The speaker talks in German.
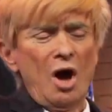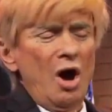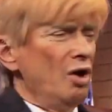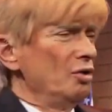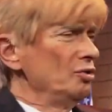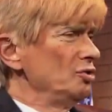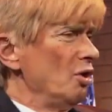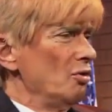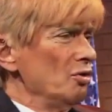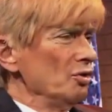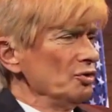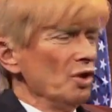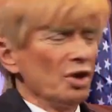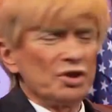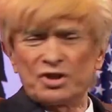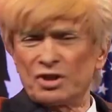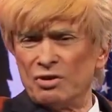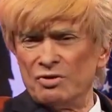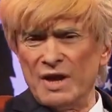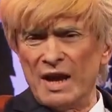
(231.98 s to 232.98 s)
Oh, no, not
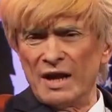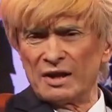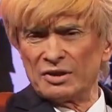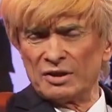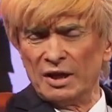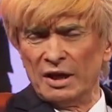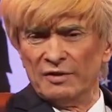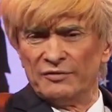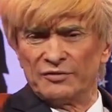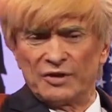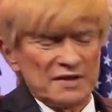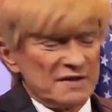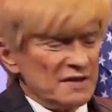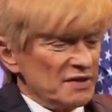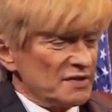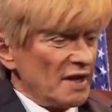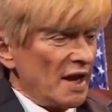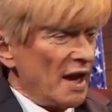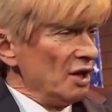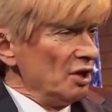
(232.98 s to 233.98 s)
so negative. Das
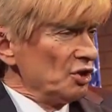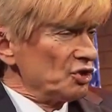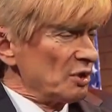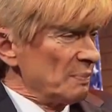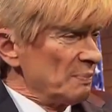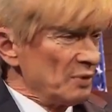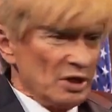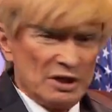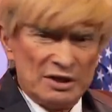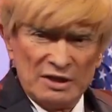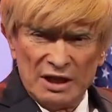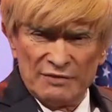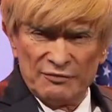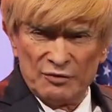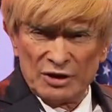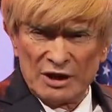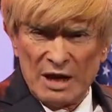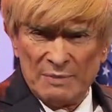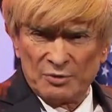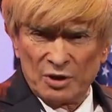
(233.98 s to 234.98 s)
ist die ehrlichste Politik,
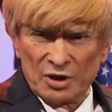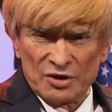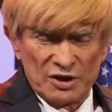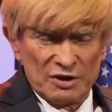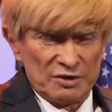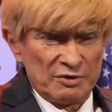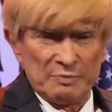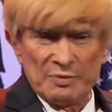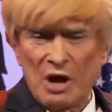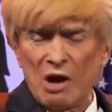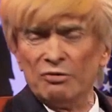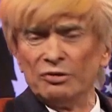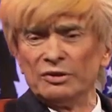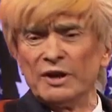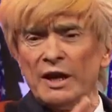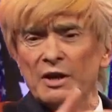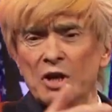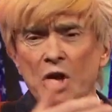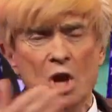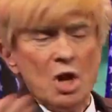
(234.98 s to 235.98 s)
wohl gibt es. Sie brauchen
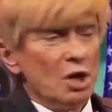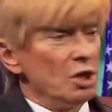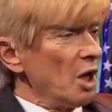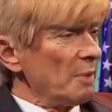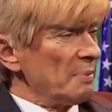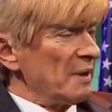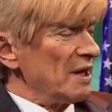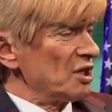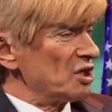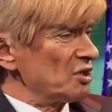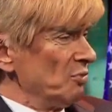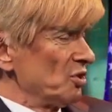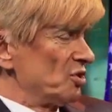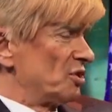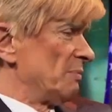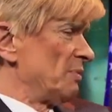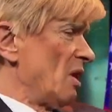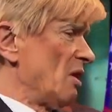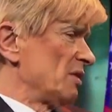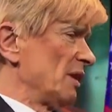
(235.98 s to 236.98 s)
keinen Lobbyismus, sie
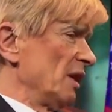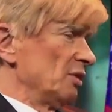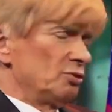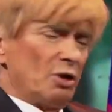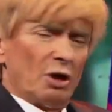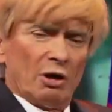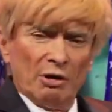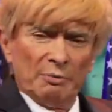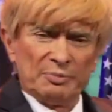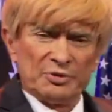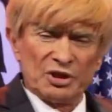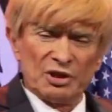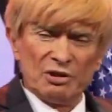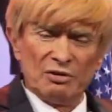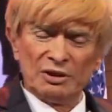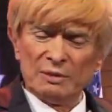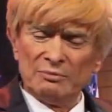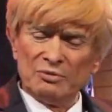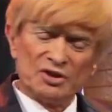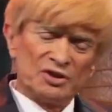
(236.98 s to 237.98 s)
brauchen keine Korruption,
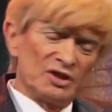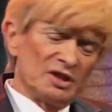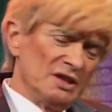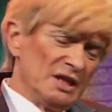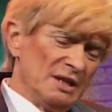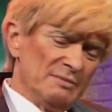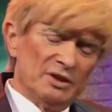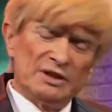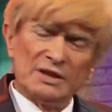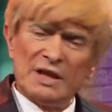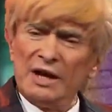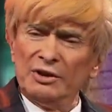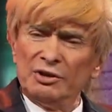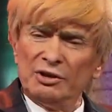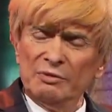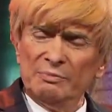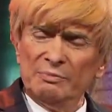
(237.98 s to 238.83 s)
da musste niemand die anderen